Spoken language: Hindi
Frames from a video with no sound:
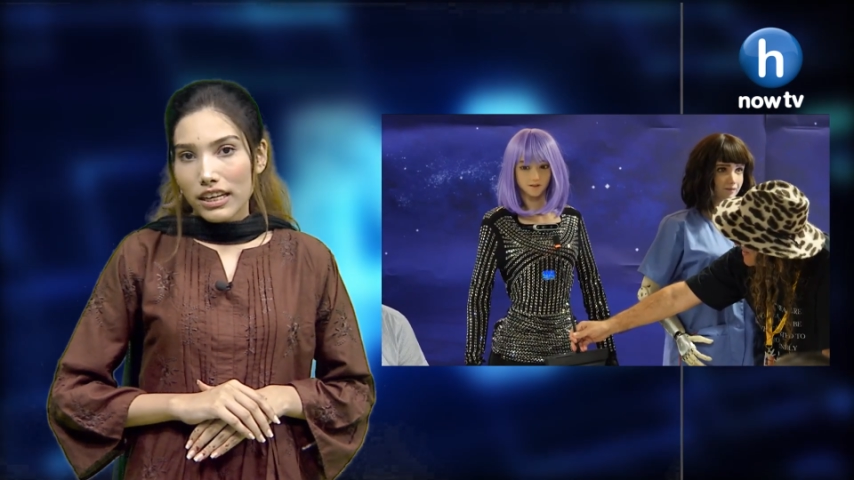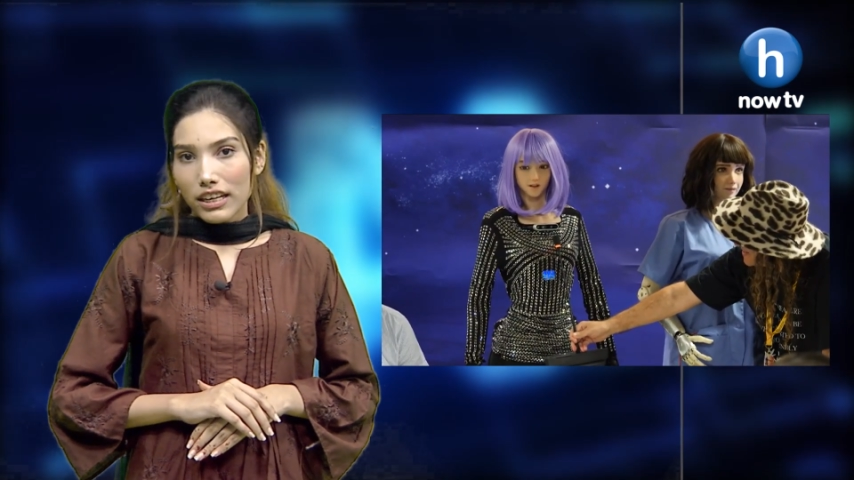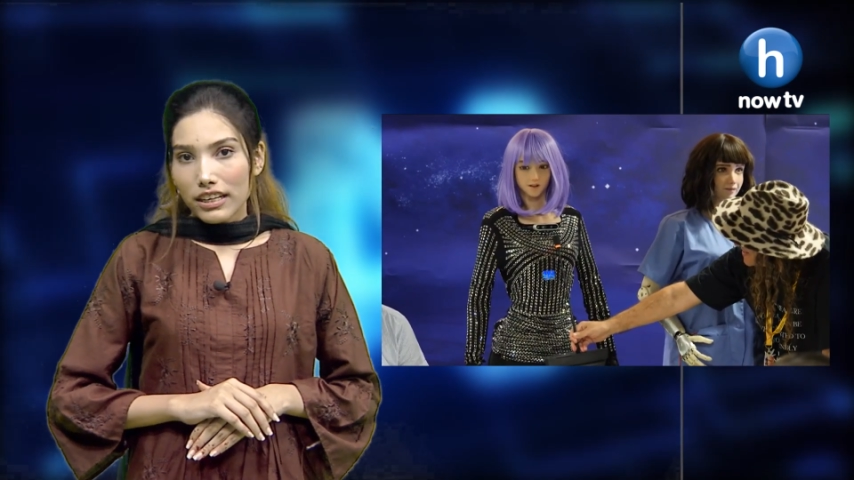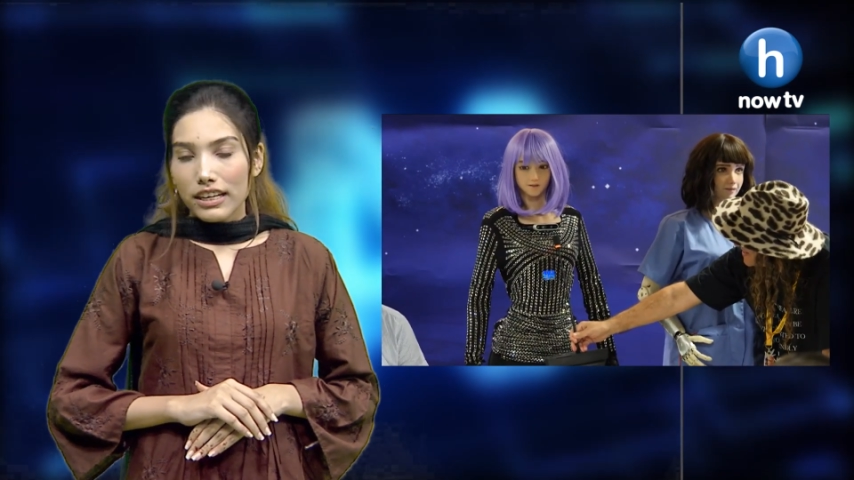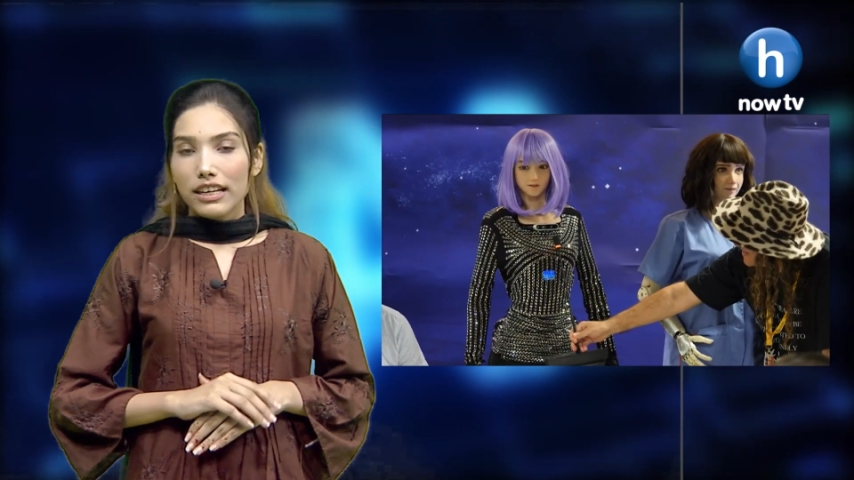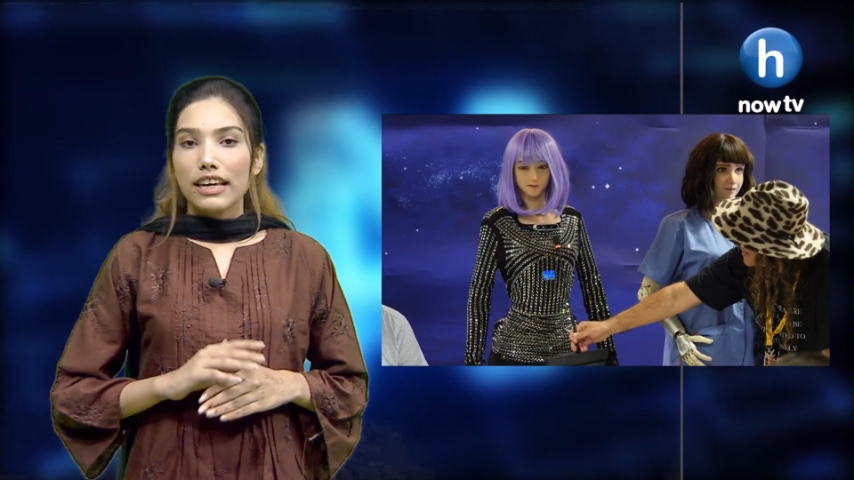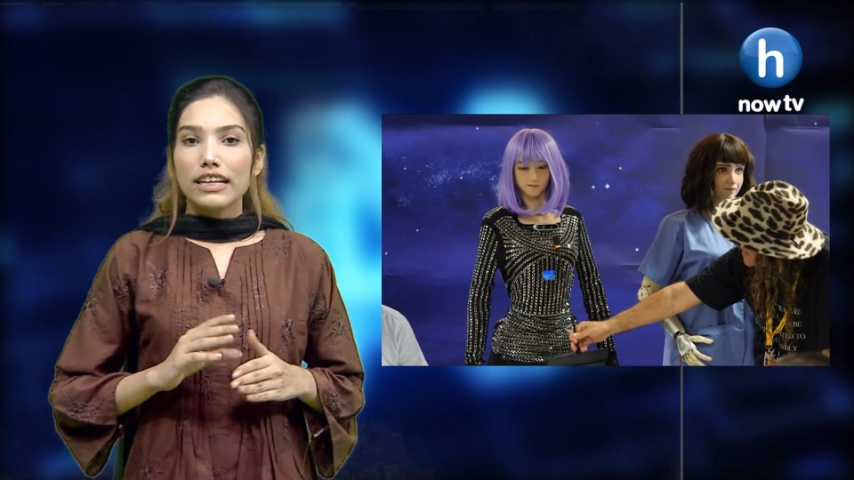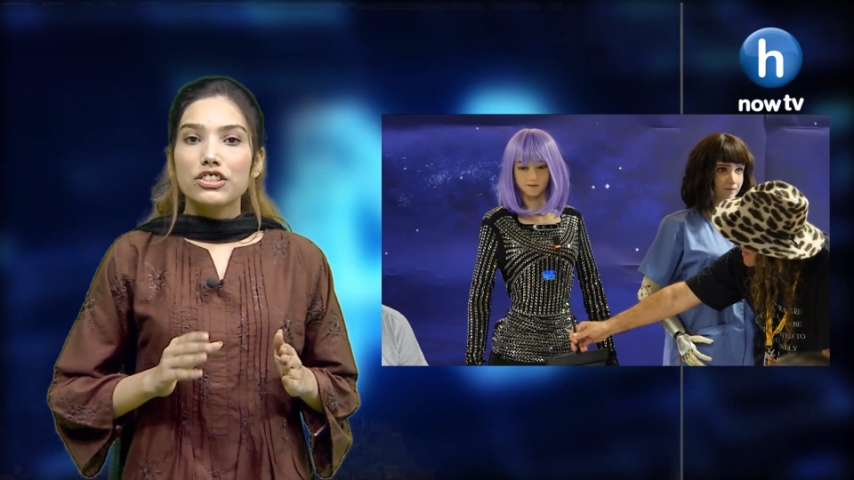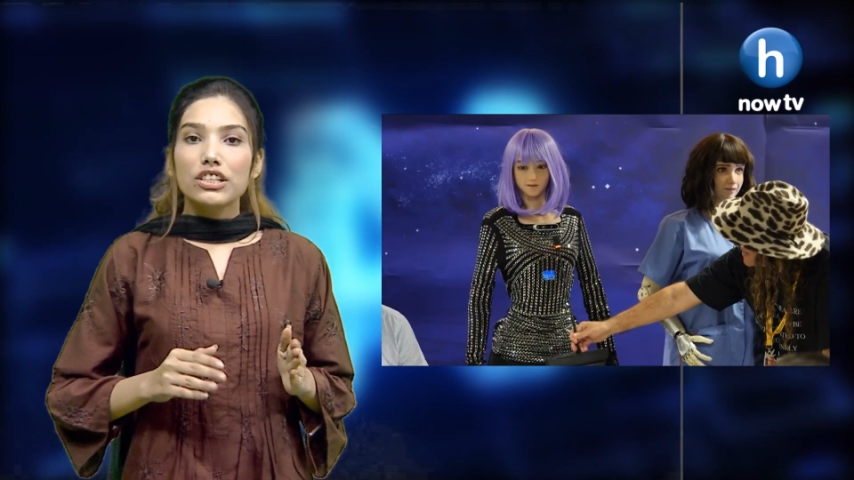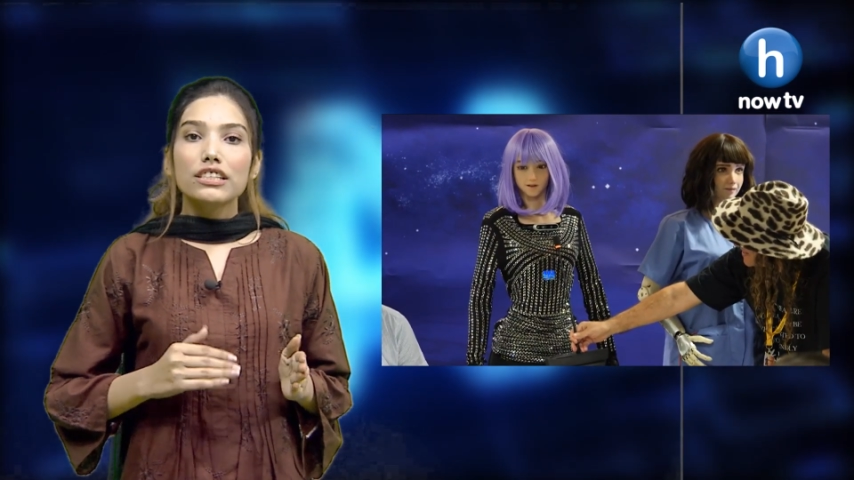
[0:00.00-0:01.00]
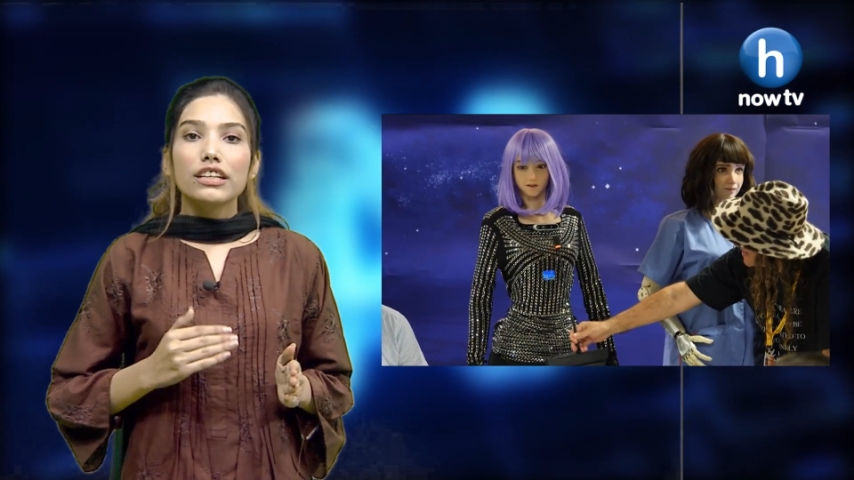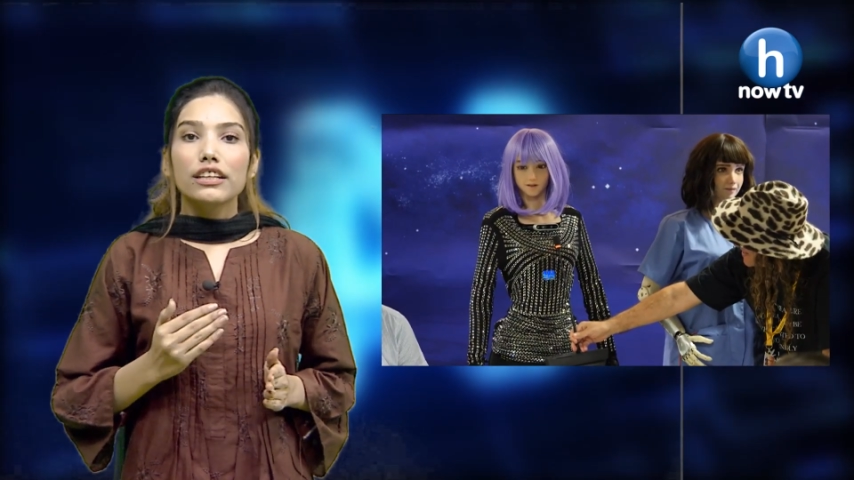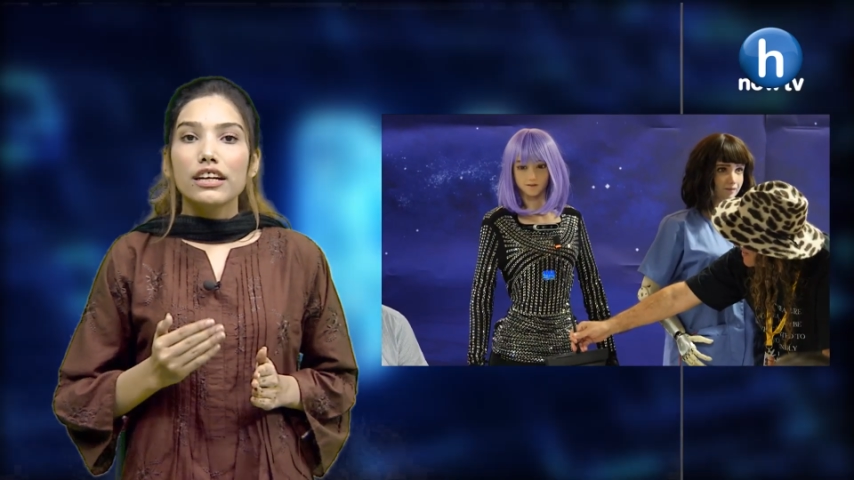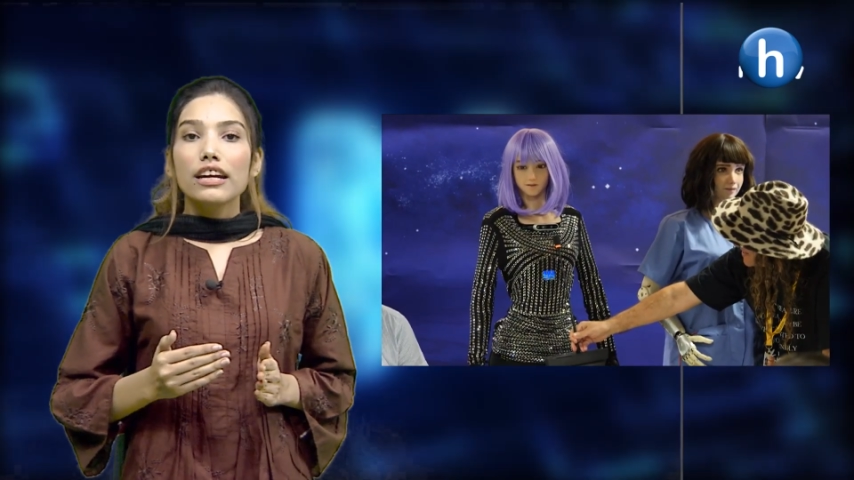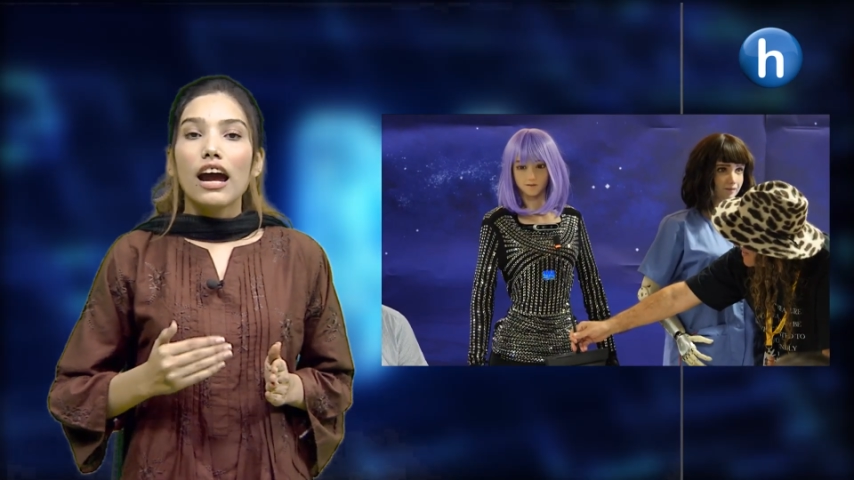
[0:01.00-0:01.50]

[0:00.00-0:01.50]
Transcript: नहीं लेकिन जिस कदर